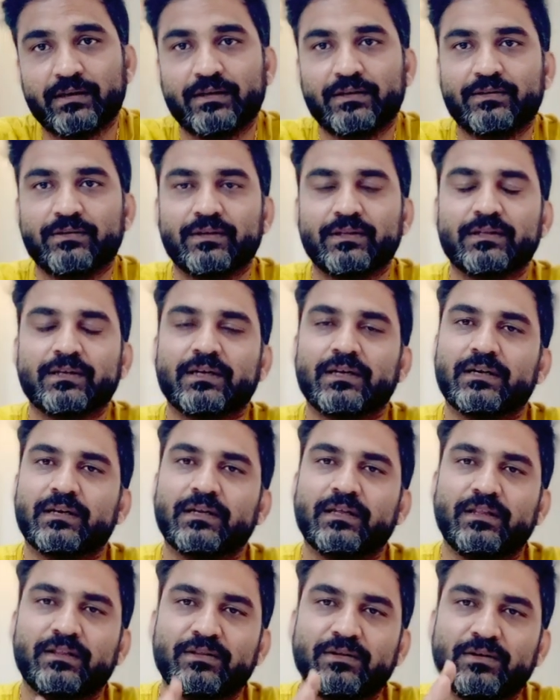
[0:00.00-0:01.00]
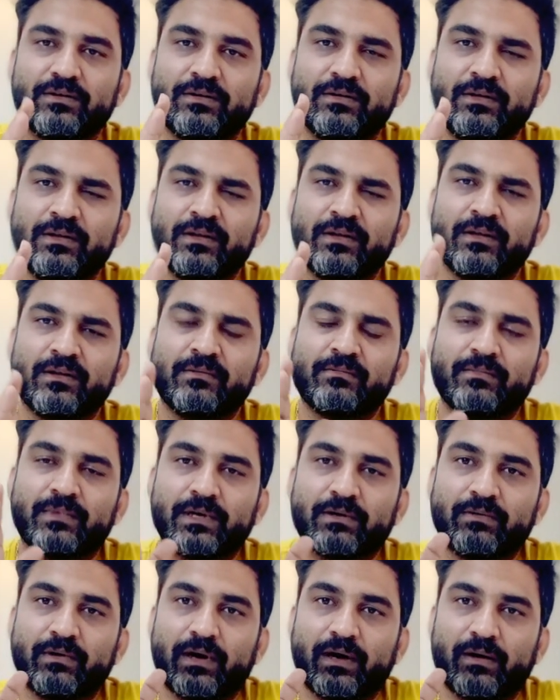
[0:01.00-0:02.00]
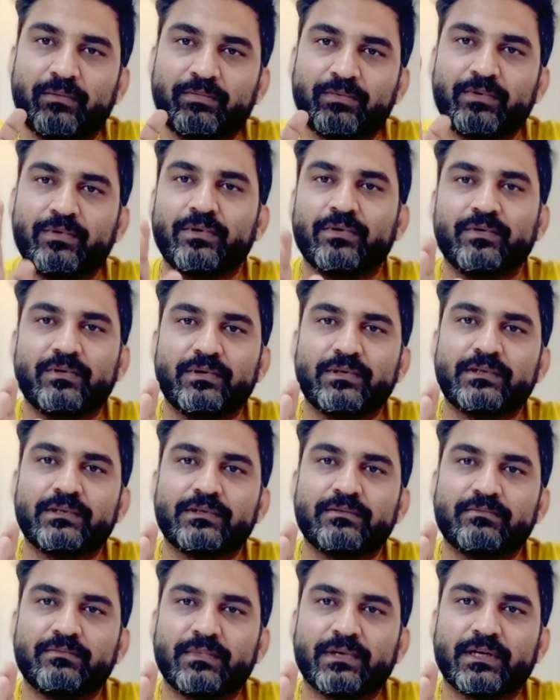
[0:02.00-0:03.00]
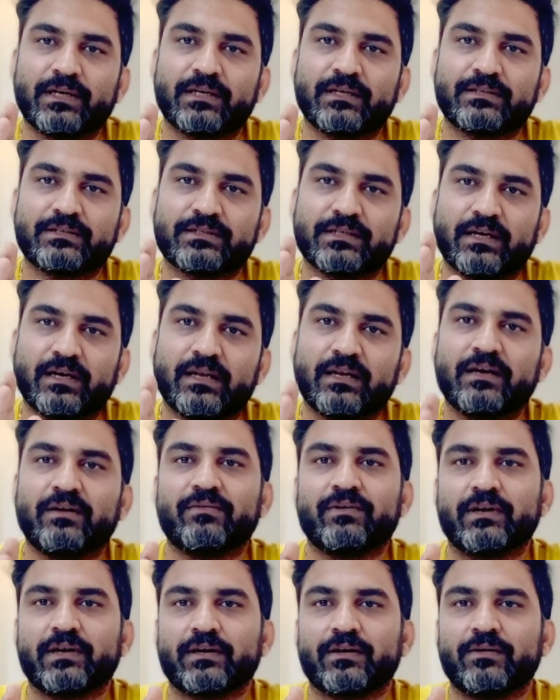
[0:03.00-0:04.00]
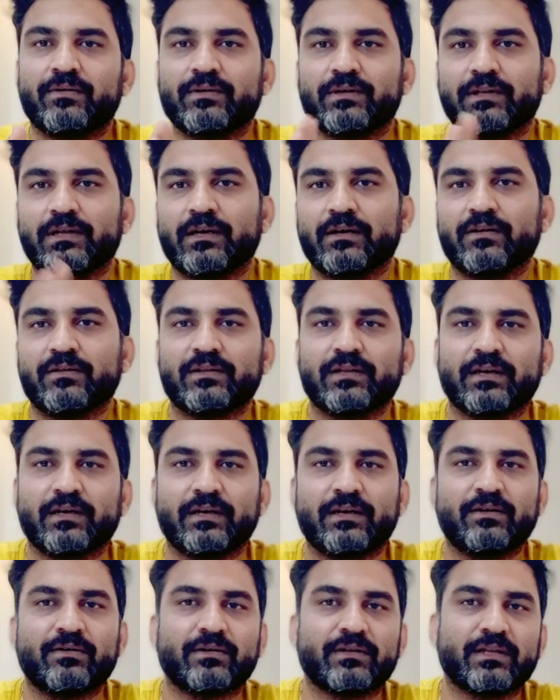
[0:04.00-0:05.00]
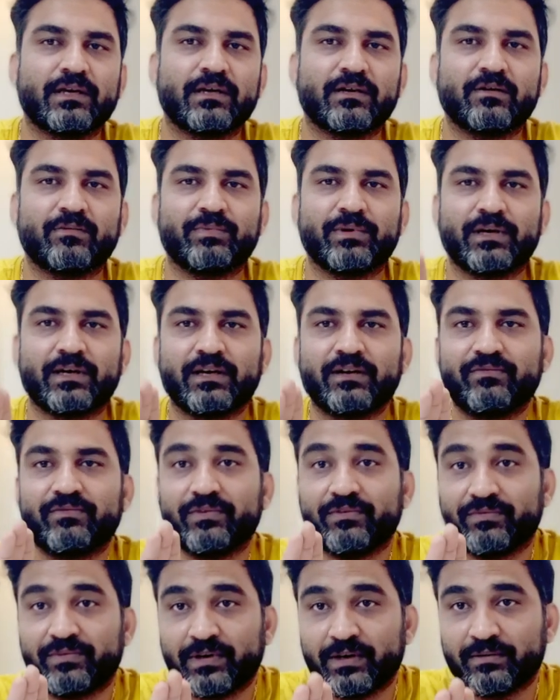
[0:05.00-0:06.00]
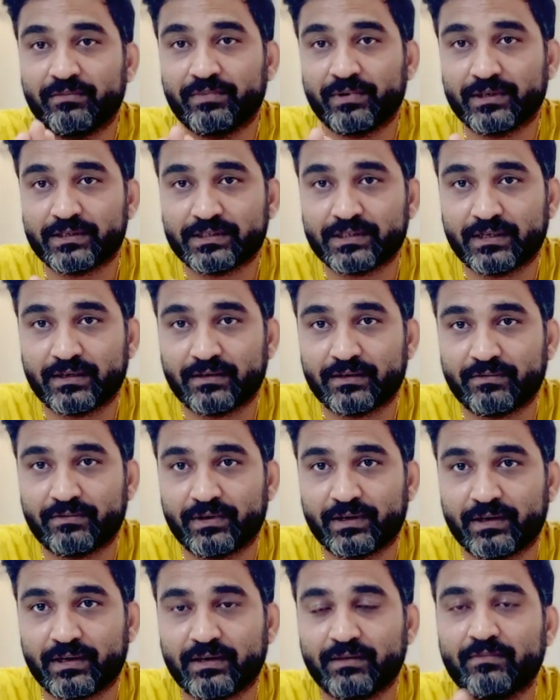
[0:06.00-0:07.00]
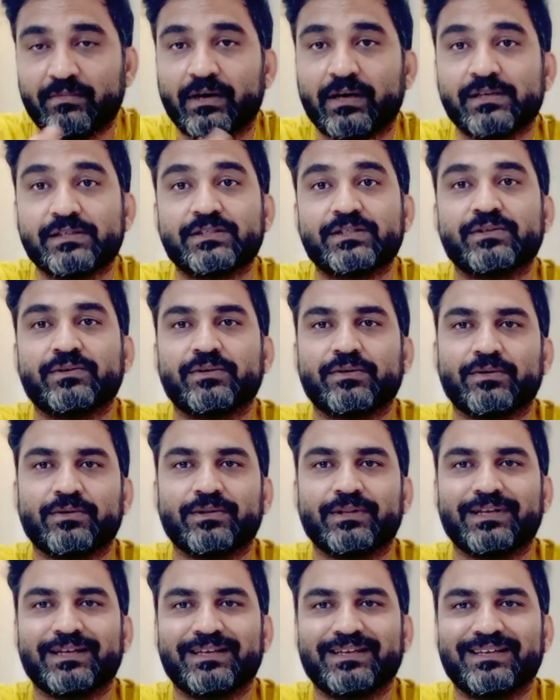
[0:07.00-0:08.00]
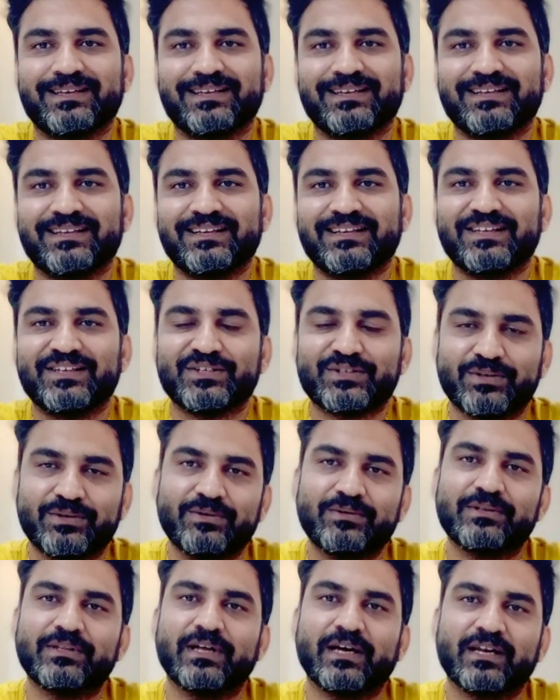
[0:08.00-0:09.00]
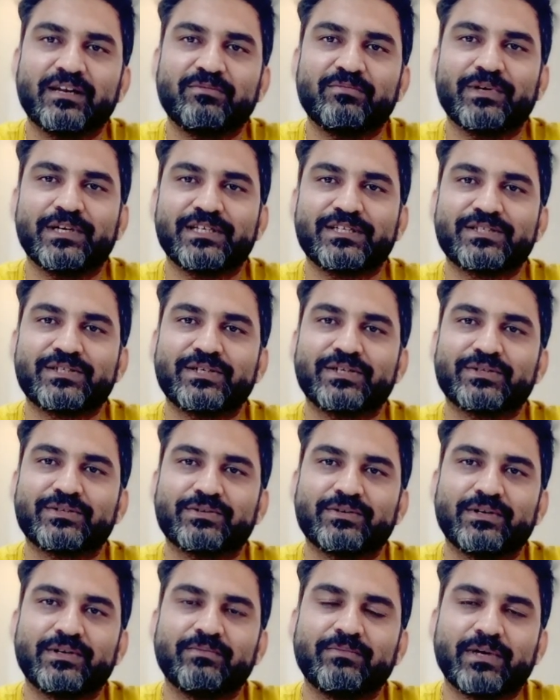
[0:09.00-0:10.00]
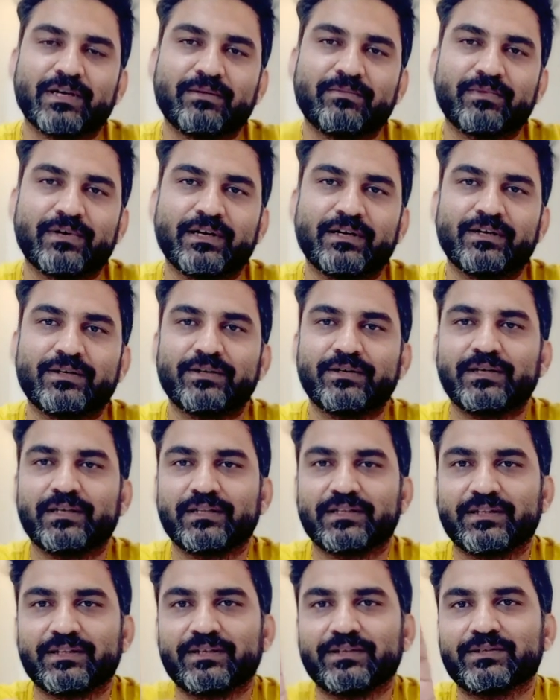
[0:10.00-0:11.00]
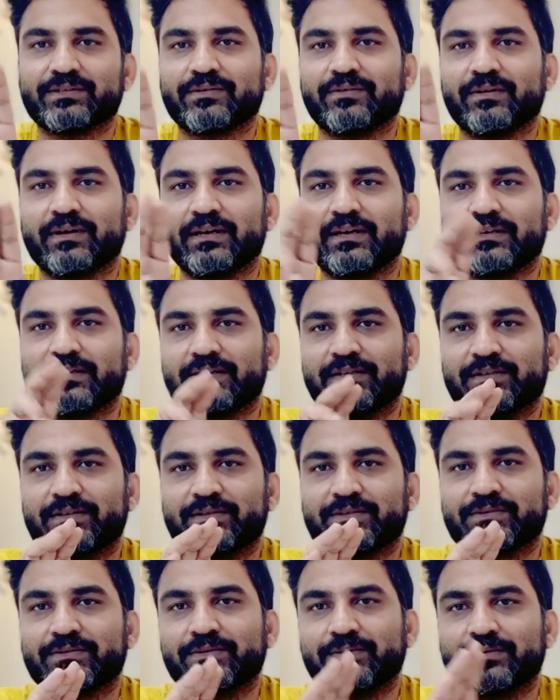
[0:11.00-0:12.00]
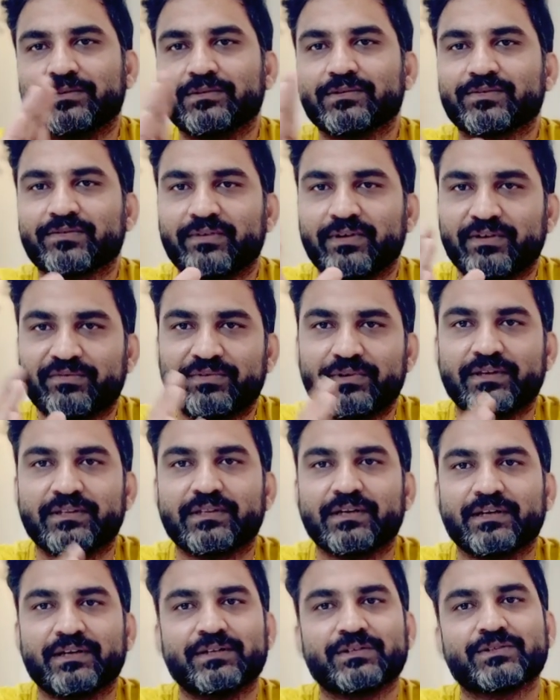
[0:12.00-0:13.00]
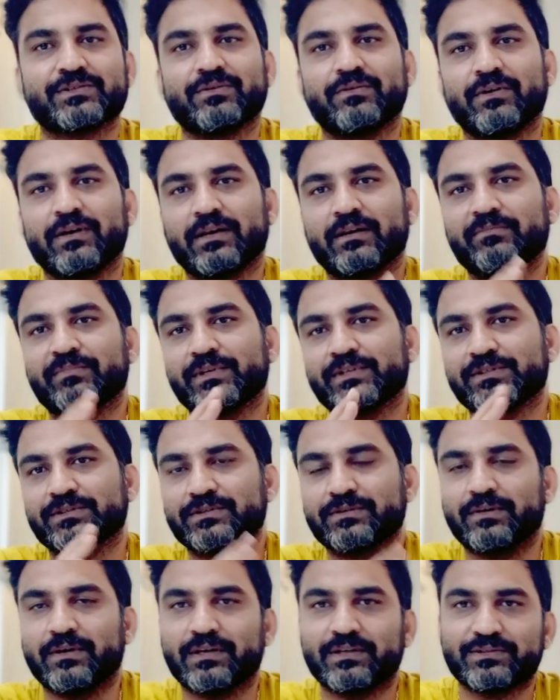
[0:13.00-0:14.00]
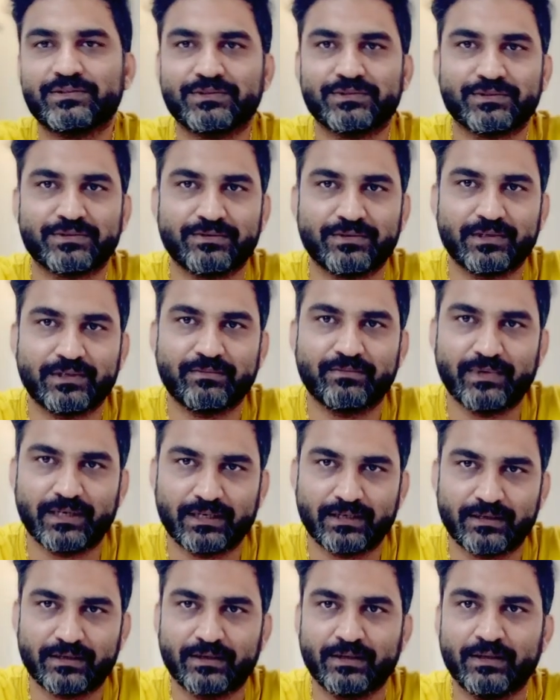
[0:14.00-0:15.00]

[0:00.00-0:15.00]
లేదు ఎందుకంటే ఇందులో మనం అప్ టు మనకి చాలా వరకు ఒక దాంట్లో తగ్గిన ఒక దాంట్లో పెరిగిన ఫిఫ్టీన్ పర్సెంట్ వరకు మార్జిన్ ఉంటుంది సో దాన్ని బేస్ చేసుకొని మనం రెంట్ ఎంత తీసుకోవాలి ఎంత తీసుకోవద్దు స్క్వేర్ ఫీట్ తగ్గించుకోవాలా పెంచుకోవాలా చూసుకుంటే బెటర్